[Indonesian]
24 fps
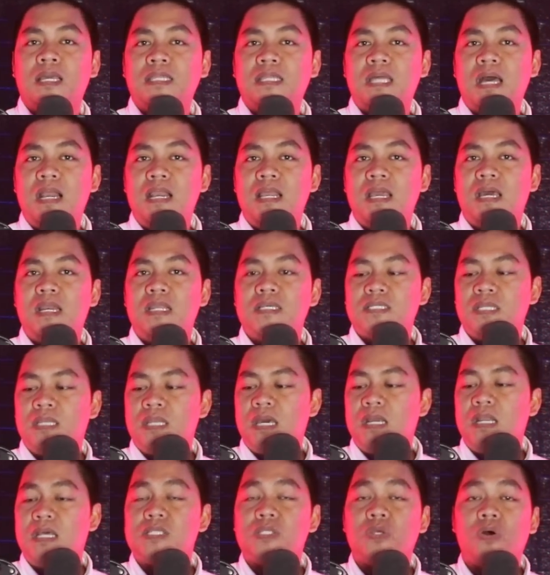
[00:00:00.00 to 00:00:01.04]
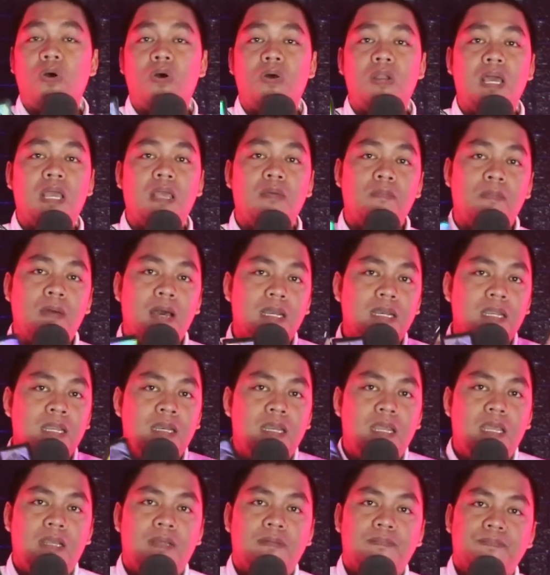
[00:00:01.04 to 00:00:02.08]
Kita lihat di sini ada seorang yang maha
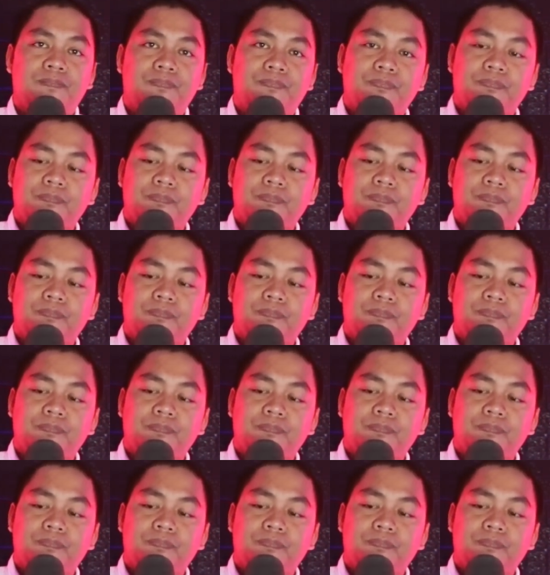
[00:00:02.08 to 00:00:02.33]
dinding.